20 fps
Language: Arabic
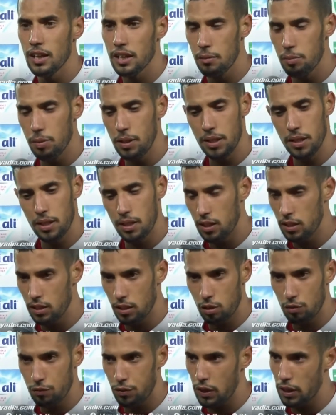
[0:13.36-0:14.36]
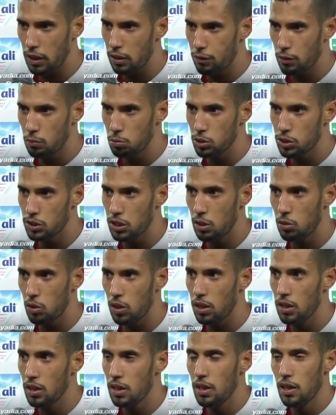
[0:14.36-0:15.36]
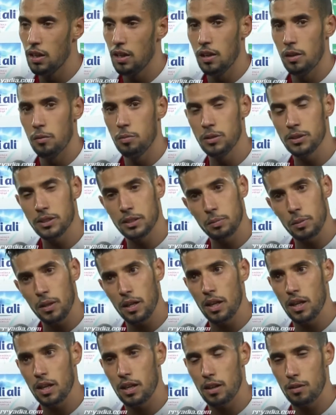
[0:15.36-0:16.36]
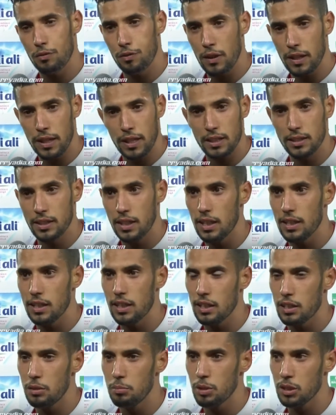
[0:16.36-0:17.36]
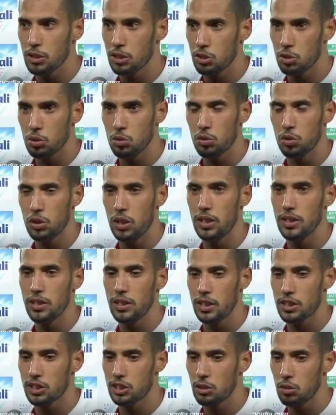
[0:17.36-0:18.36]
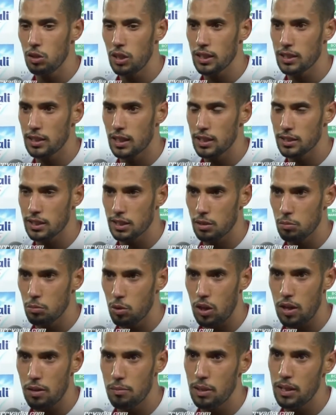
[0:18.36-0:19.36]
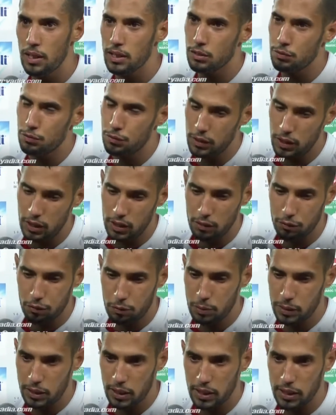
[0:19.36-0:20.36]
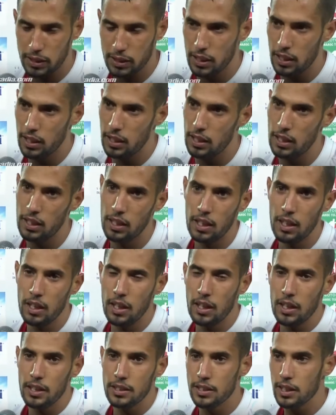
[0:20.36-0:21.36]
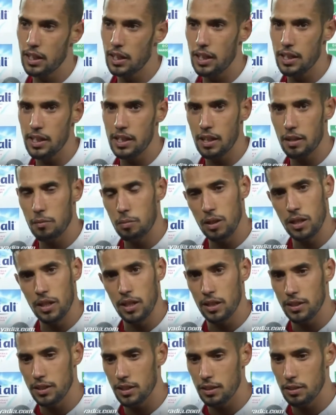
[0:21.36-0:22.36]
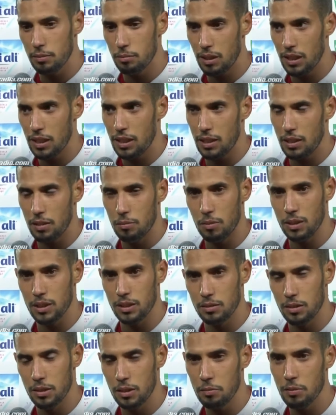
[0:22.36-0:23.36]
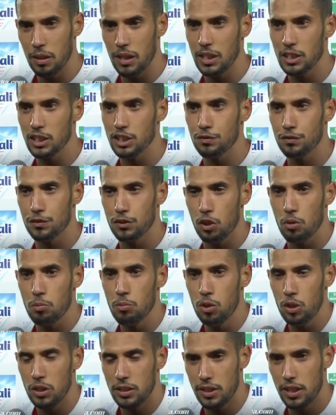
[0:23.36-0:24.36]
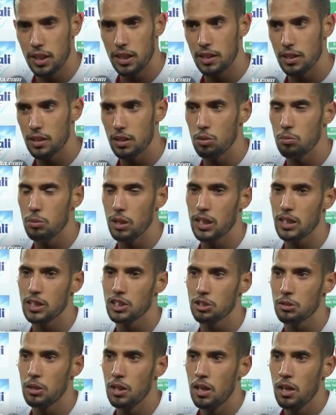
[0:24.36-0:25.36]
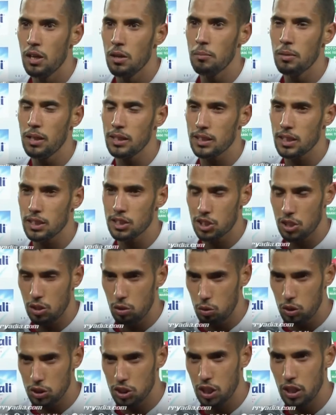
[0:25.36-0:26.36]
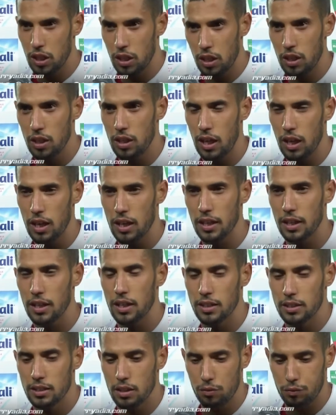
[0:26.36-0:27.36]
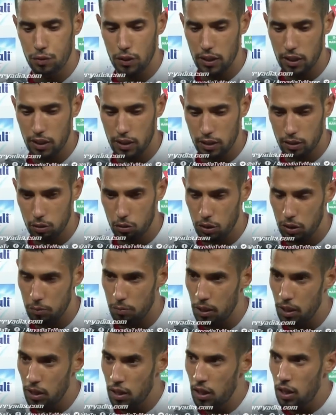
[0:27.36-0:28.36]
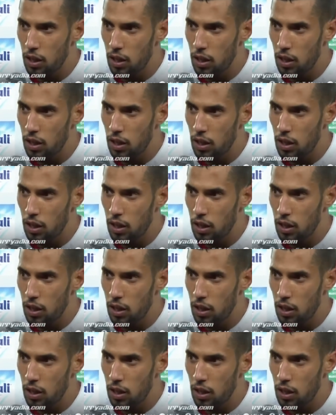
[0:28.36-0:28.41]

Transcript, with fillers: كيبين على انه فريق في المستوى بالنسبه للفريق ديالنا كما كشتوا يعني عشنا واحد ثلاثه المقابلات في يعني في البدايه ديال ديال الاياب اللي يعني ما ما ما كانش في الطموح ديالنا وما كانش ما عطاتش الوجه الحقيقي ديال فريق الكوكب